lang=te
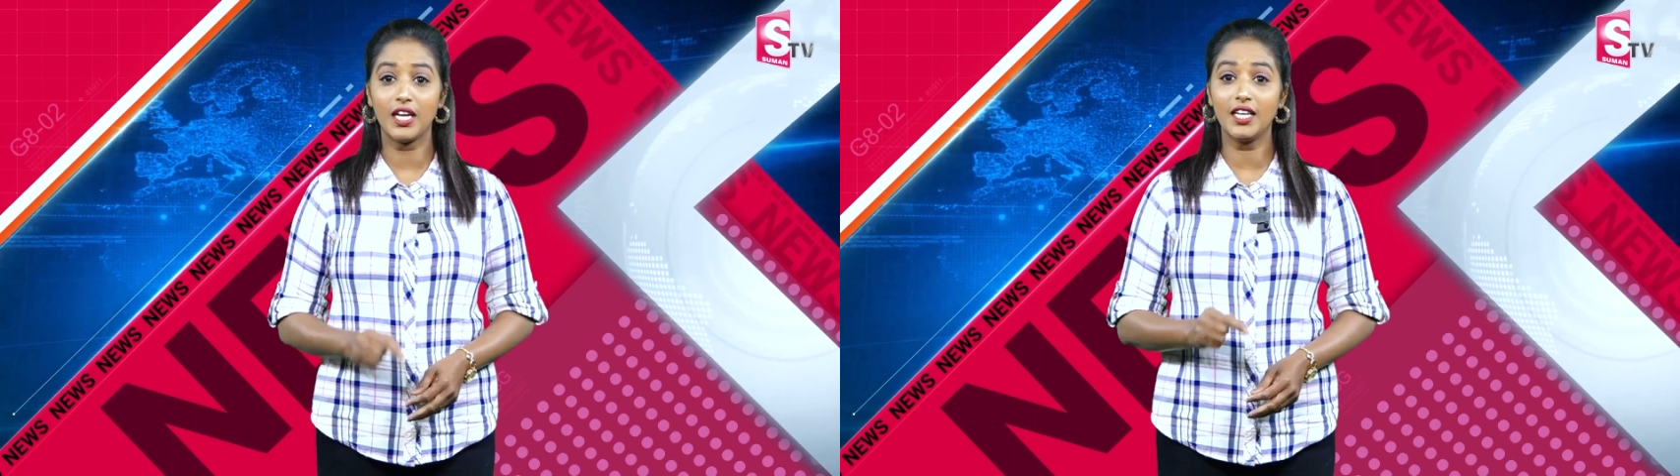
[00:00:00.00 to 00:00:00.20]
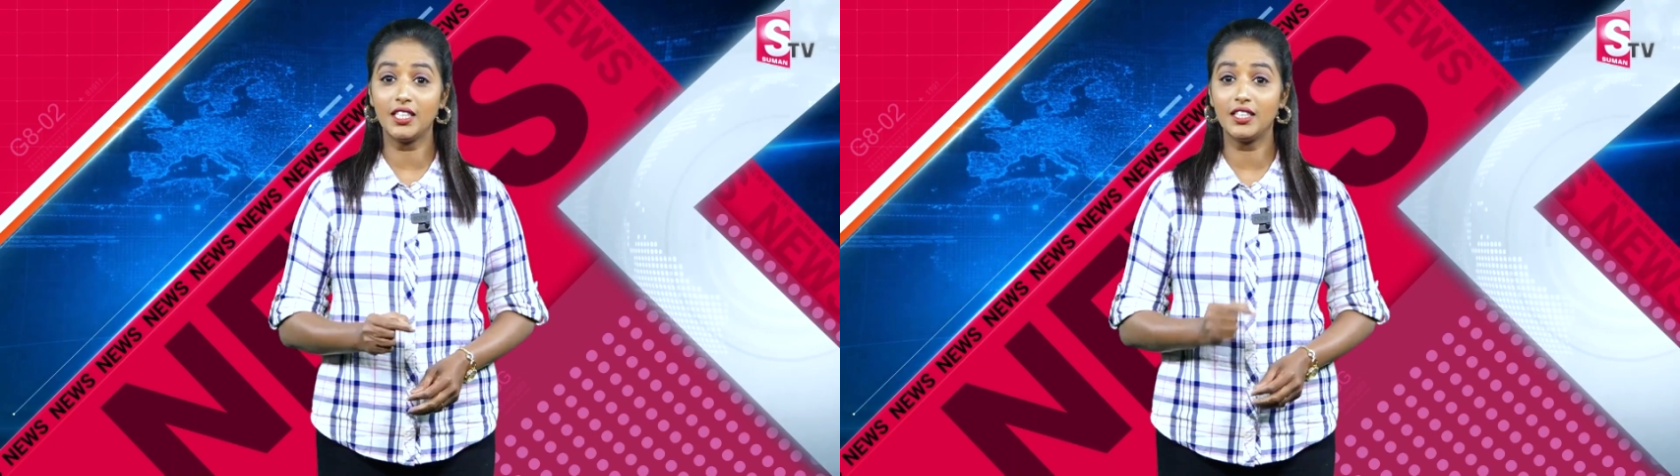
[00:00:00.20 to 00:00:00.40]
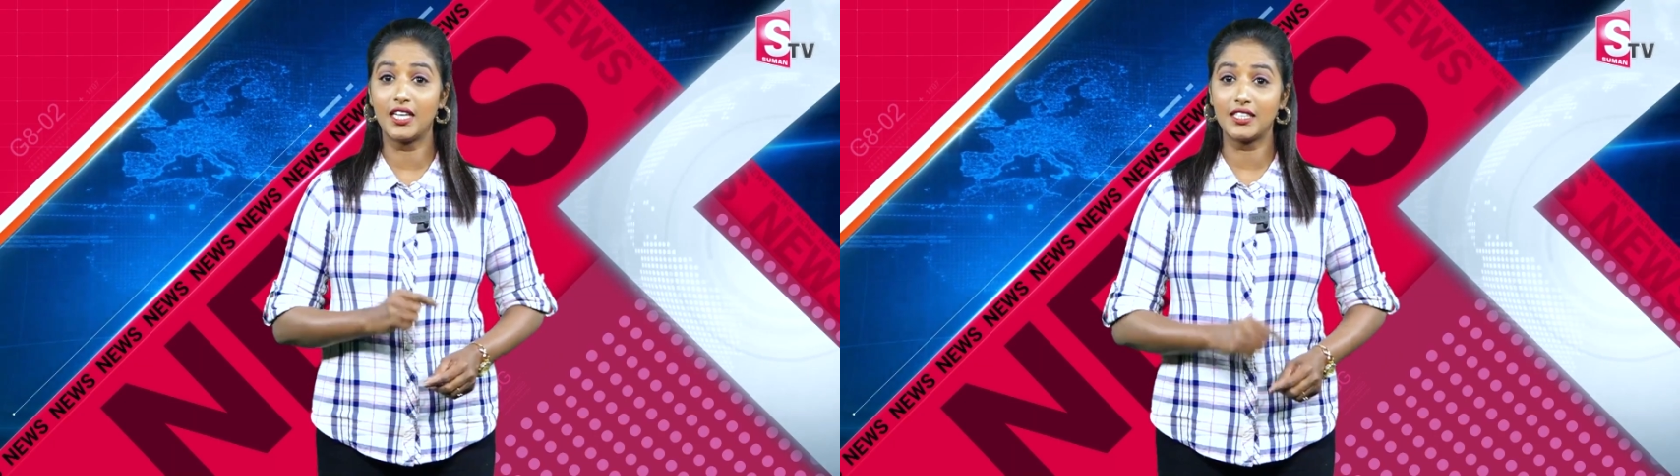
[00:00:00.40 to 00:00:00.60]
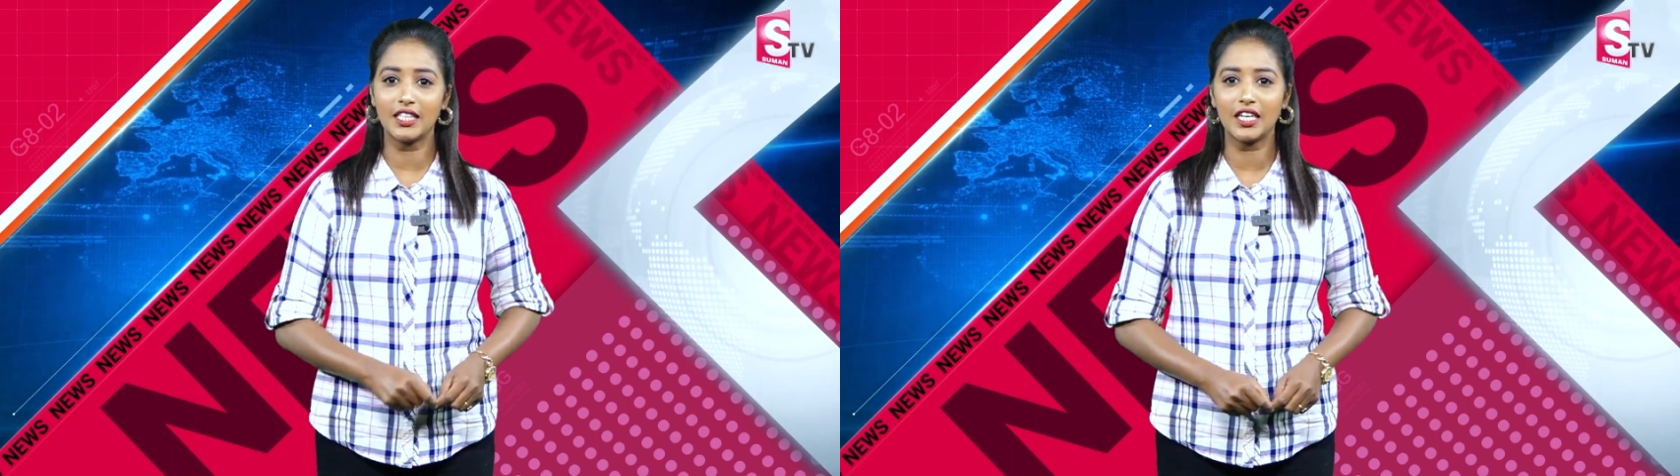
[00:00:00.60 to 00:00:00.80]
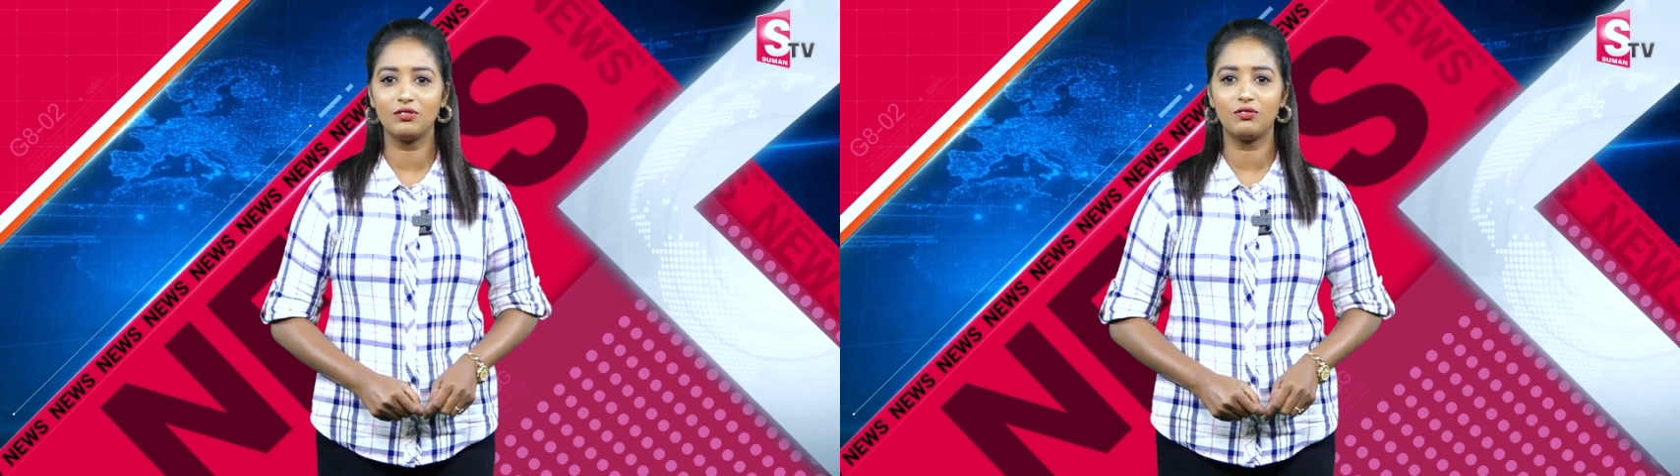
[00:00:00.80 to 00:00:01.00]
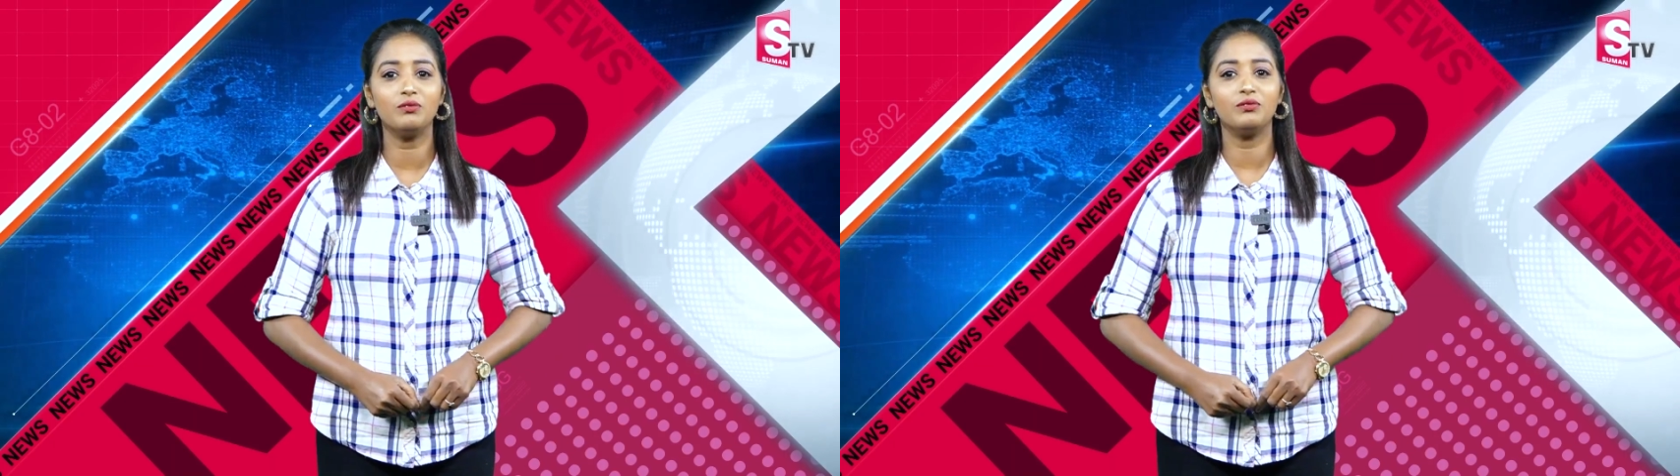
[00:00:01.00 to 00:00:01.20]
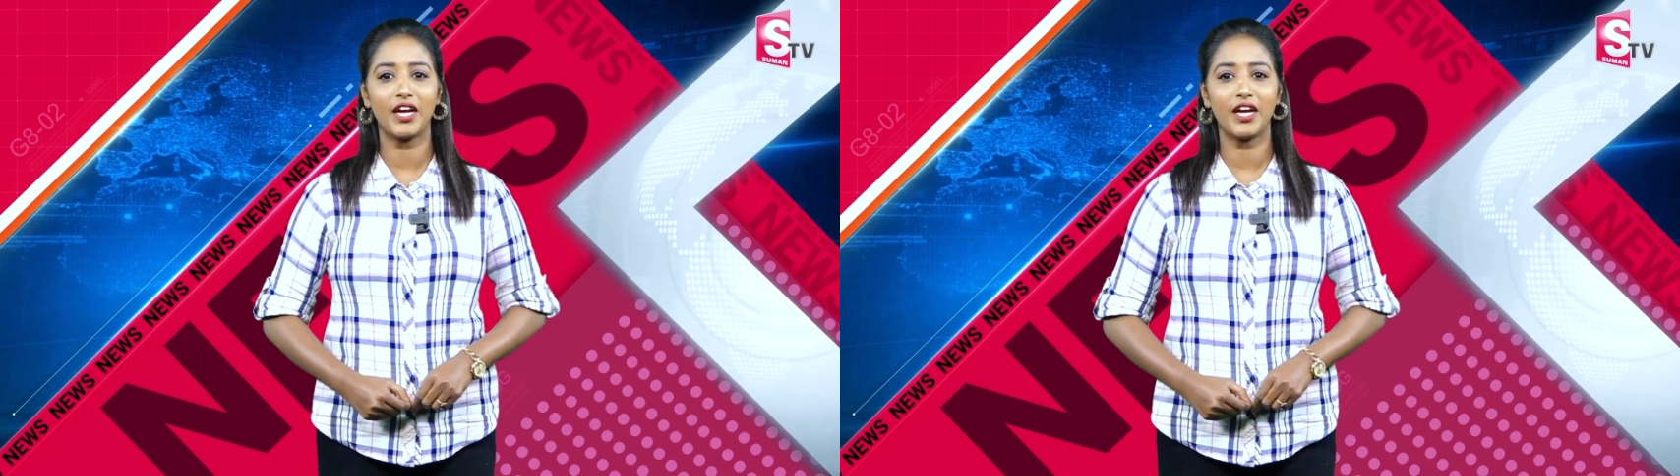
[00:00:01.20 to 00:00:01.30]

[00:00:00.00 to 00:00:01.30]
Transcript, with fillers: తేజ దర్శకత్వం